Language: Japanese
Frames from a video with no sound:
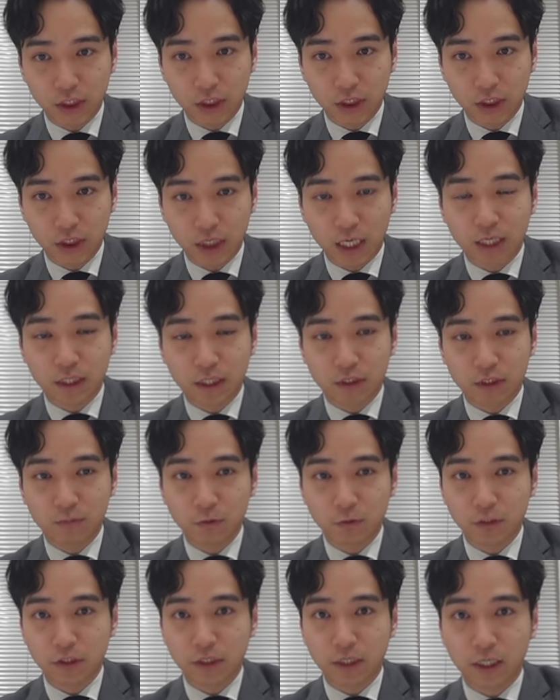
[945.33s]
嫌な気
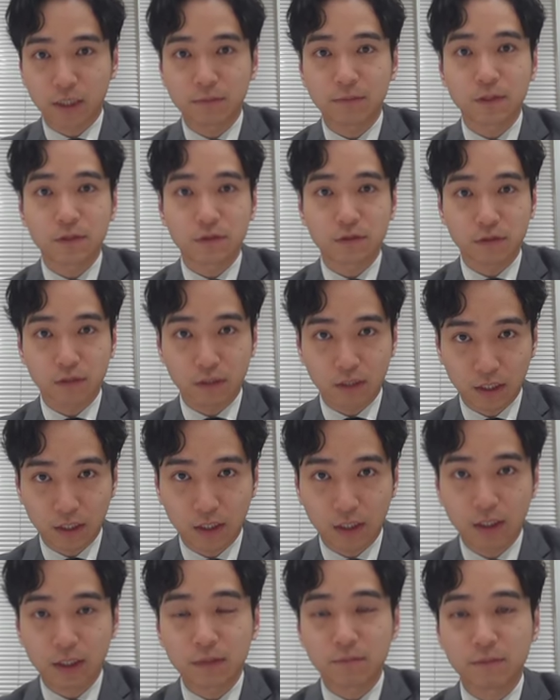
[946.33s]
持ちになりますん
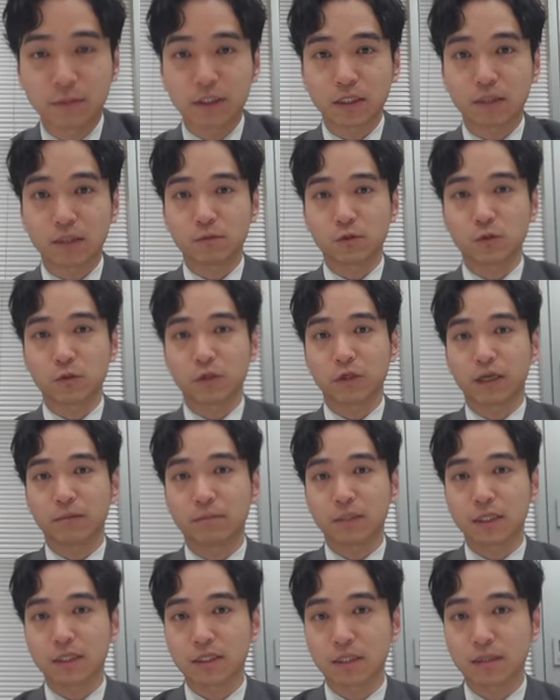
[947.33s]
で、まあ、しかもそれが
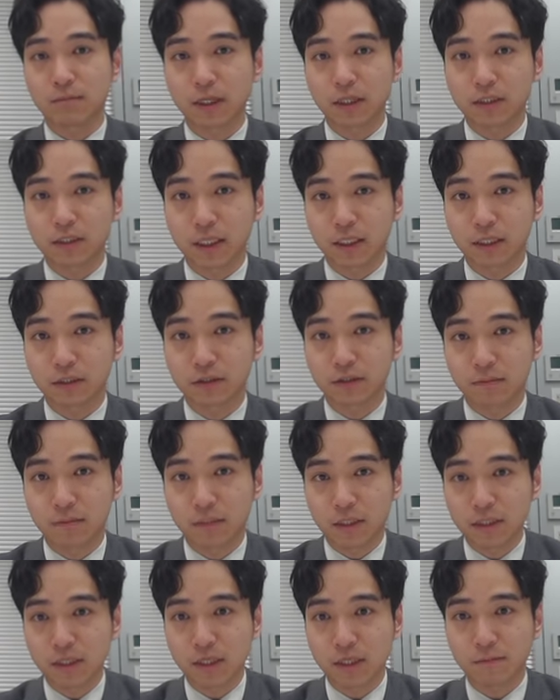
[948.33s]
皆様じゃなくて
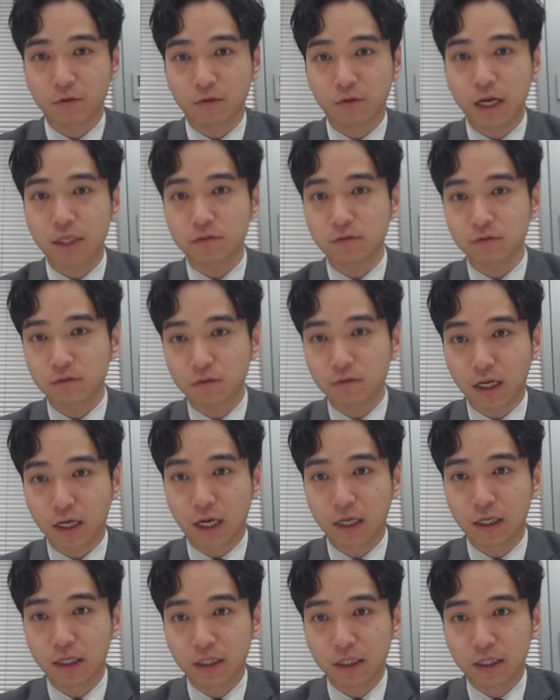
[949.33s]
皆様の家族
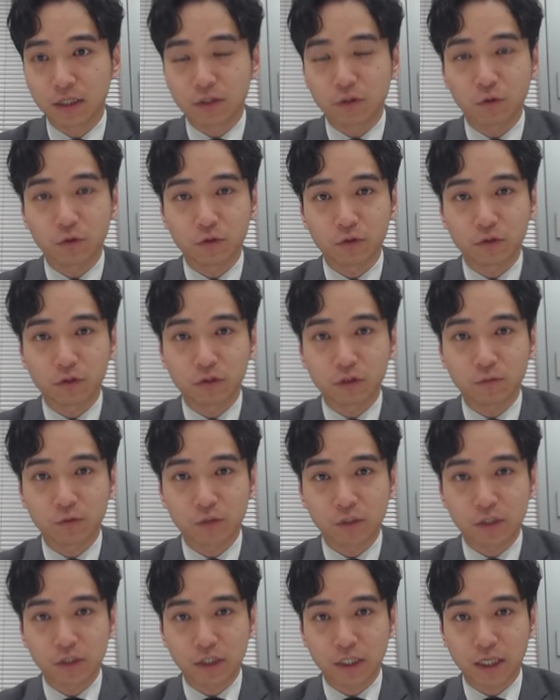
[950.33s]
がそういう気
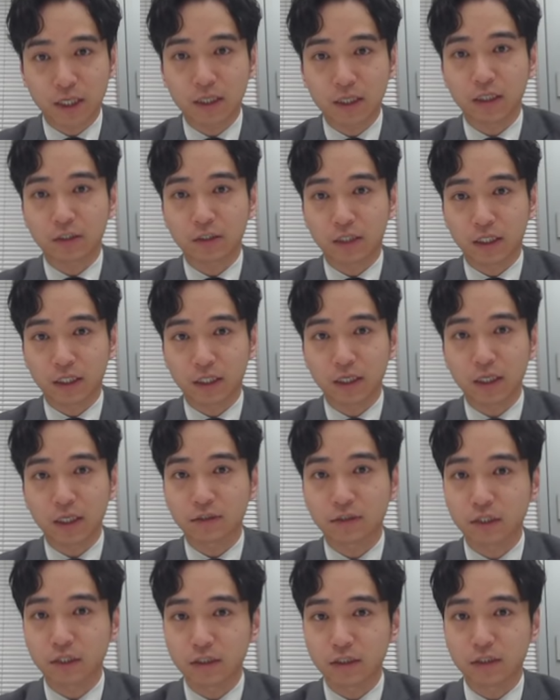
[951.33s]
持ちにならなくちゃいけな
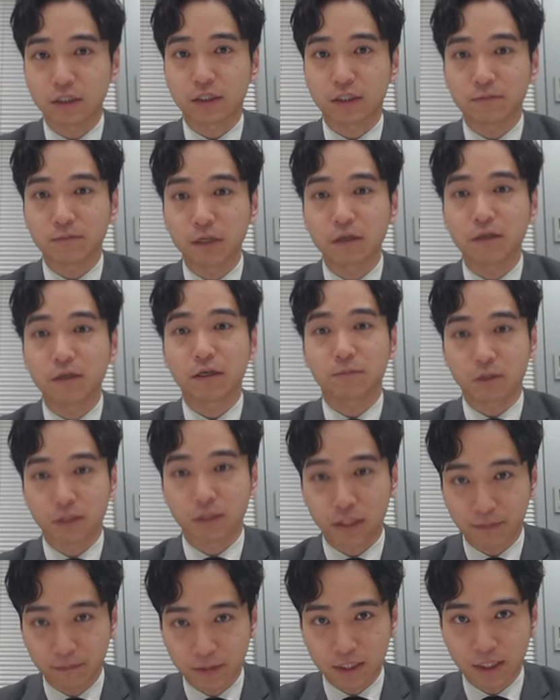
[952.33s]
くなってしまうかも
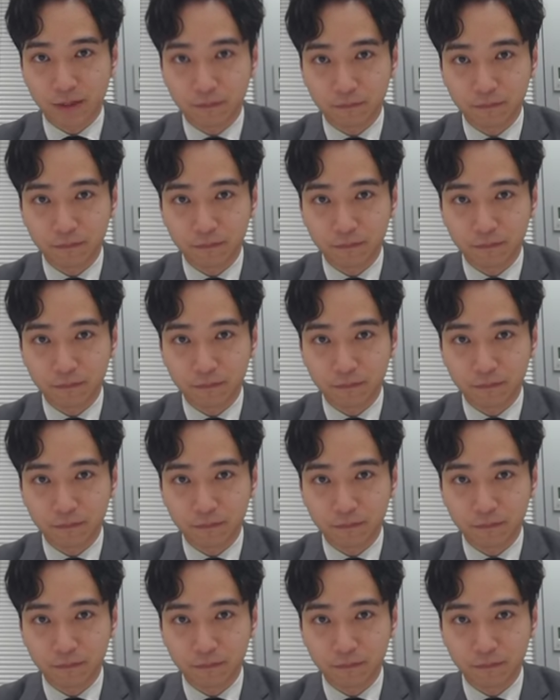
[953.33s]
しれません。